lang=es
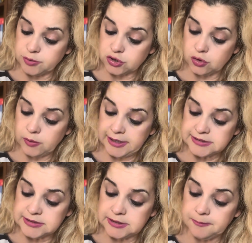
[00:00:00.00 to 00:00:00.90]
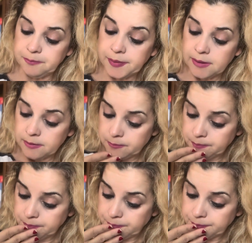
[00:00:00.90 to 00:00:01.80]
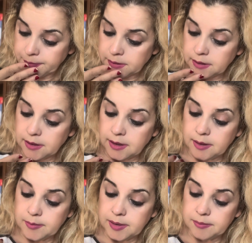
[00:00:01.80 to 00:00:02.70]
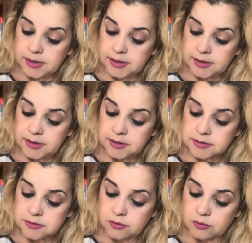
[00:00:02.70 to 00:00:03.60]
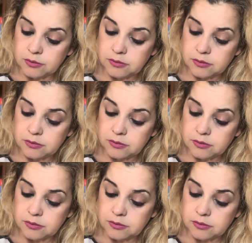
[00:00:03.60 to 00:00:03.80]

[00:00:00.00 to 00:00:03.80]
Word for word: Por eso huele así amamelis, no.